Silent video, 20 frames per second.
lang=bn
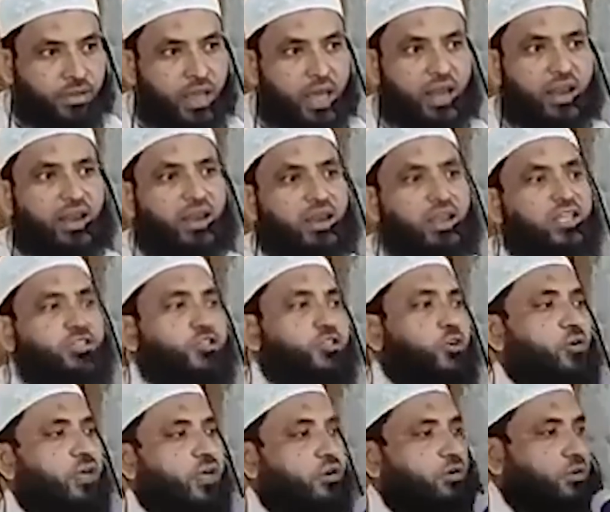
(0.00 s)
আর আল্লাহ যদি
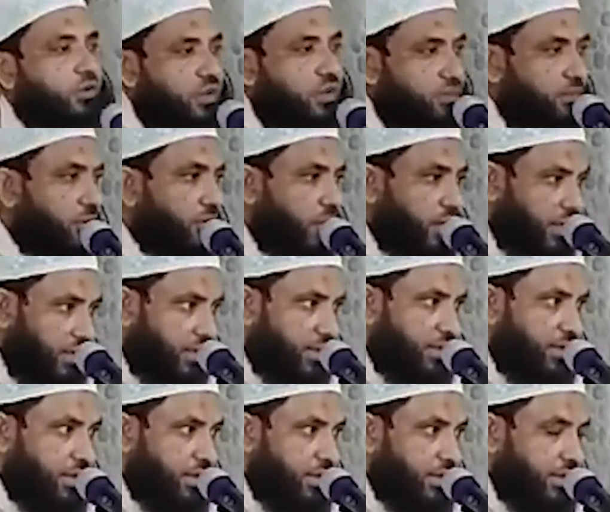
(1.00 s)
ওকে কথা বলে
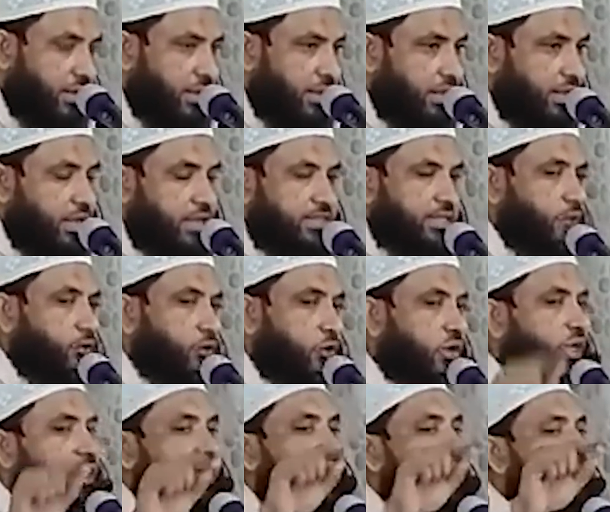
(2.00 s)
যে
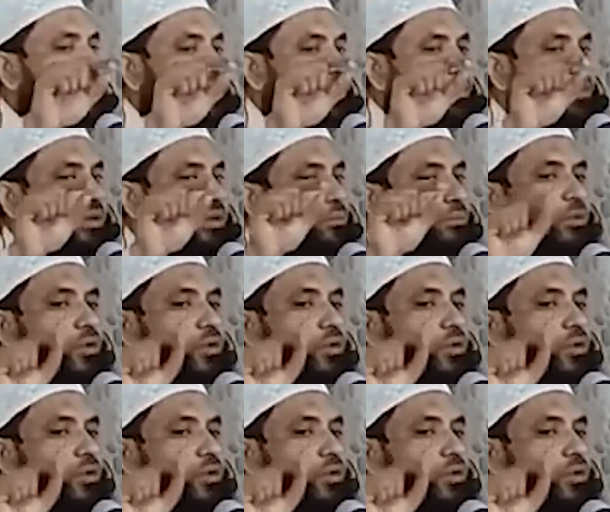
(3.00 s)
তোকে কে আমি কথা